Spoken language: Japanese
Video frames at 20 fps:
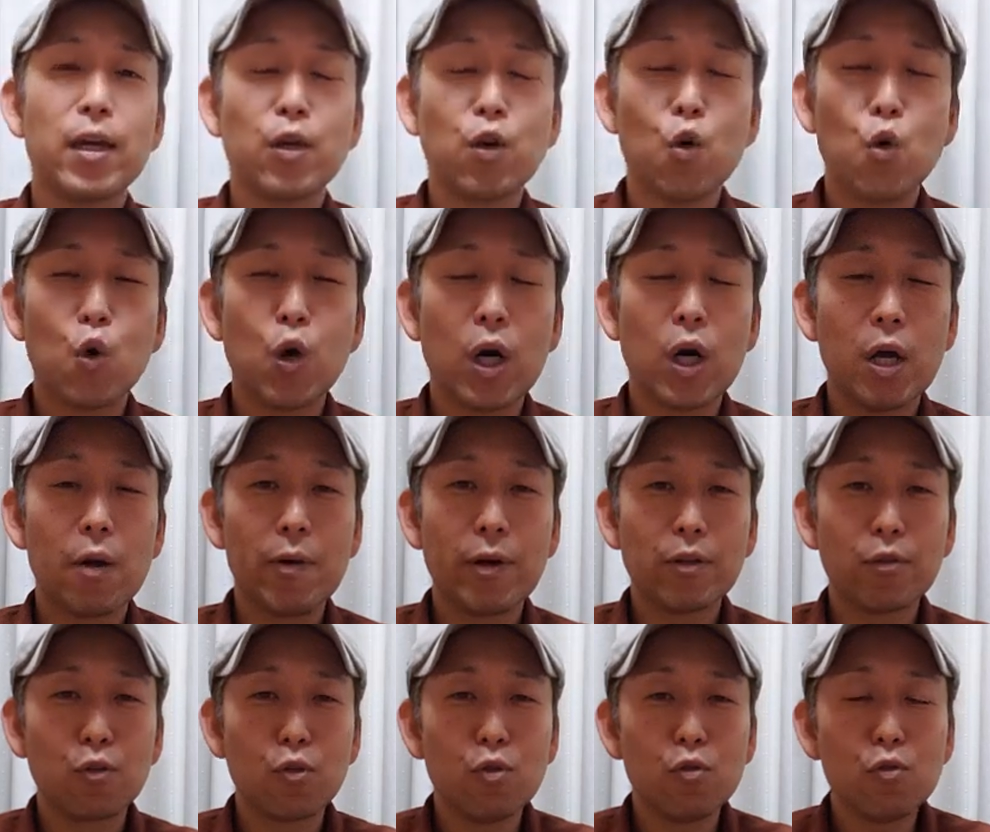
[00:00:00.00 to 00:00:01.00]
今日から
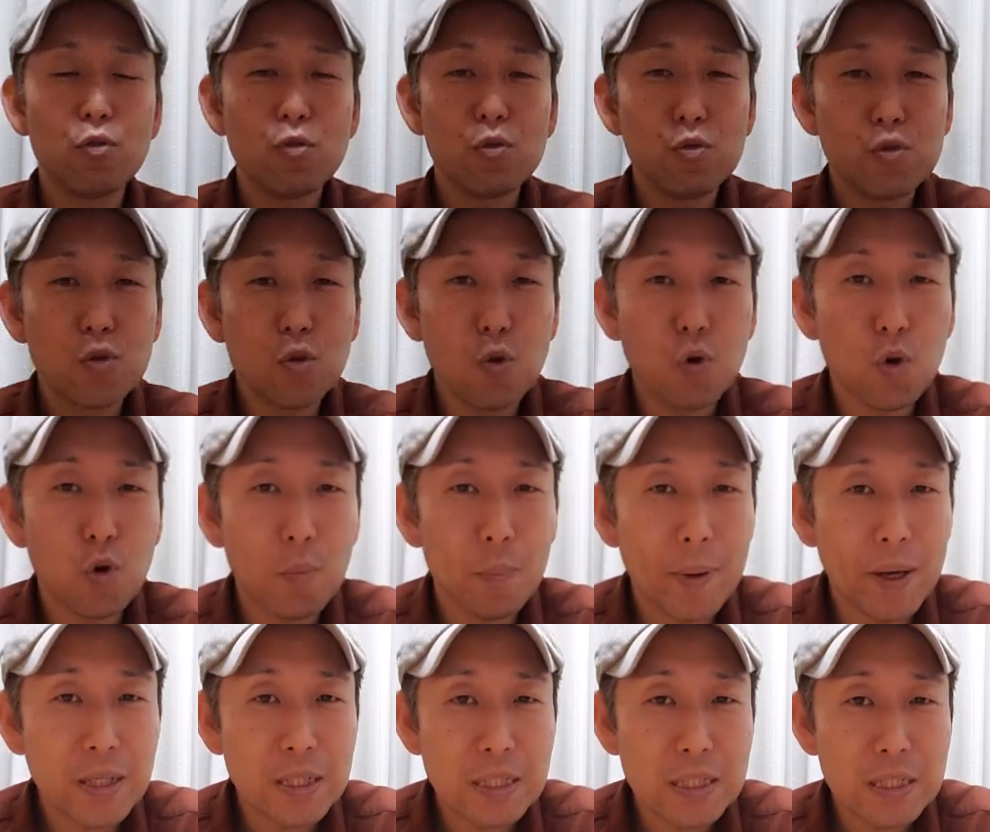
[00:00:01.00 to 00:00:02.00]
は通常
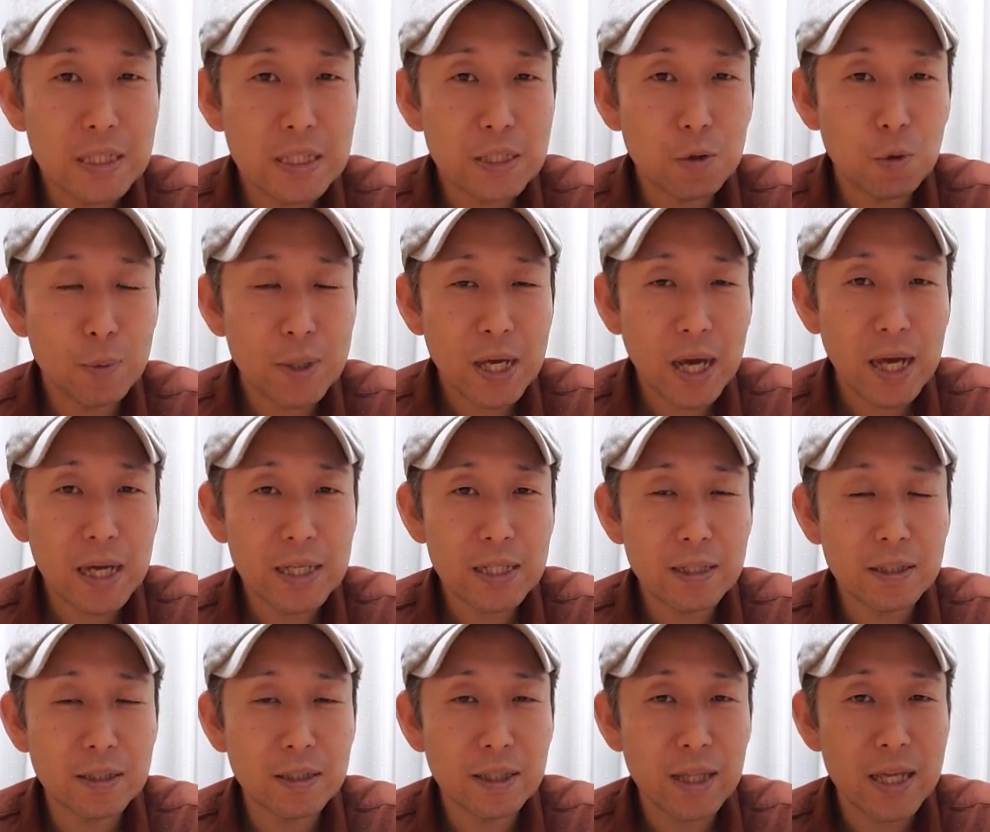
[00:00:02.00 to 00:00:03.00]
版にのみ
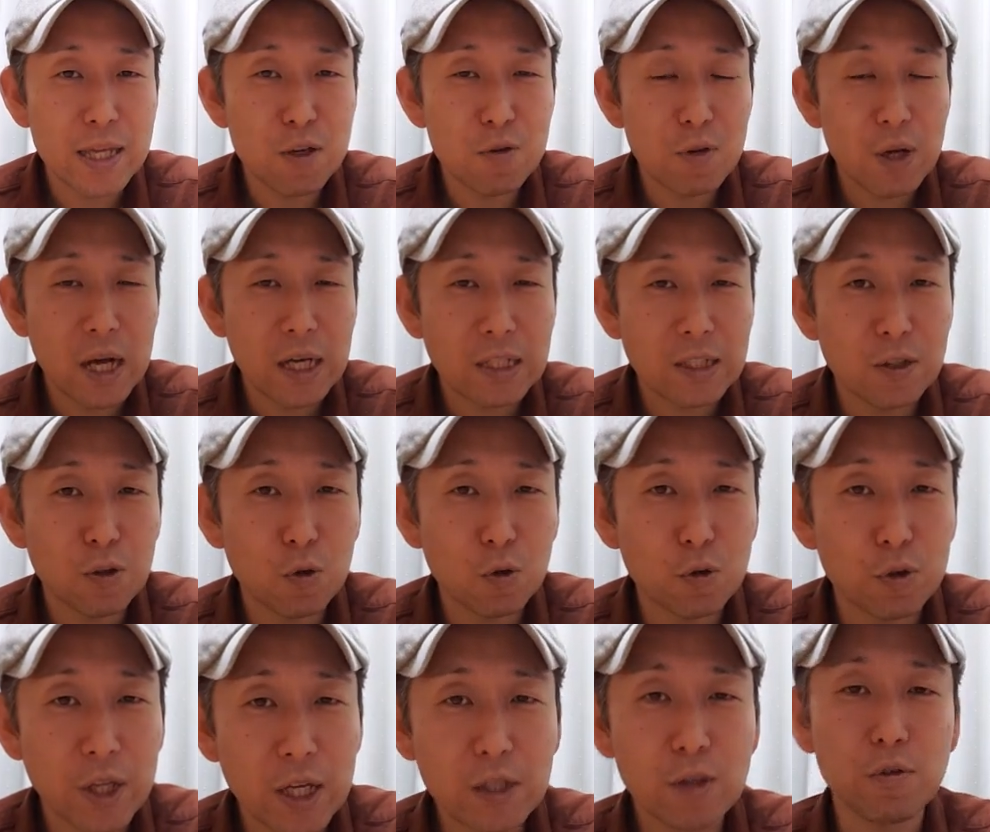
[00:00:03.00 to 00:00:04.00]
入っている楽
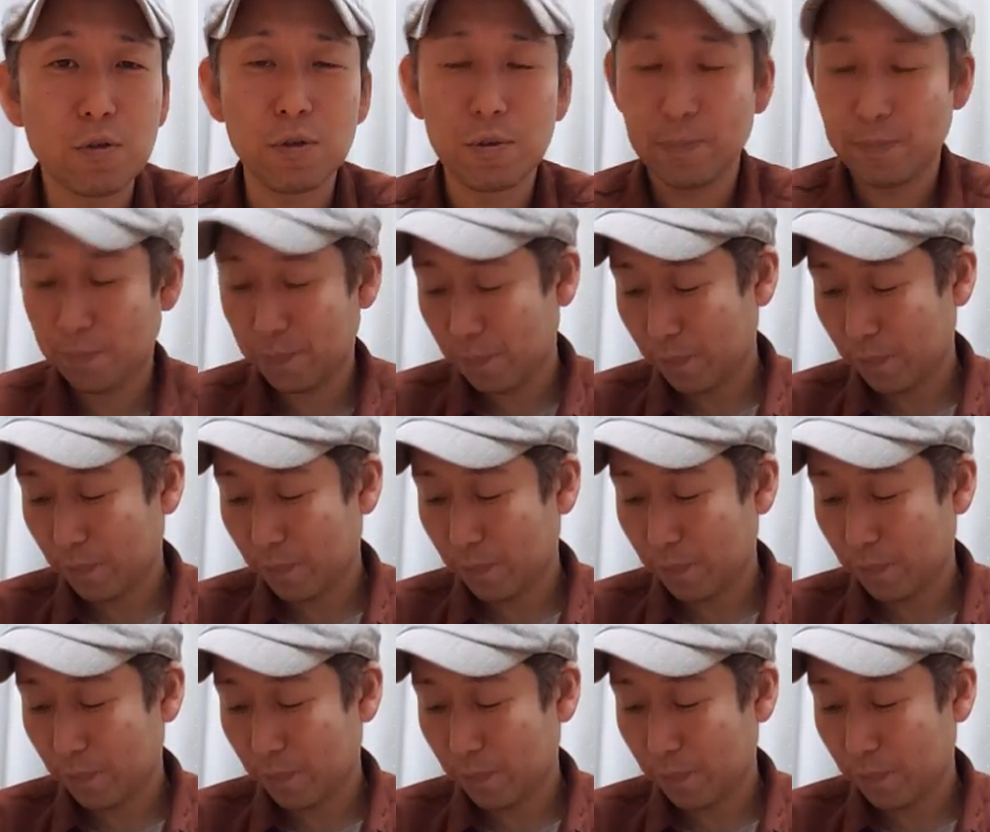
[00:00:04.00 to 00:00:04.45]
曲3曲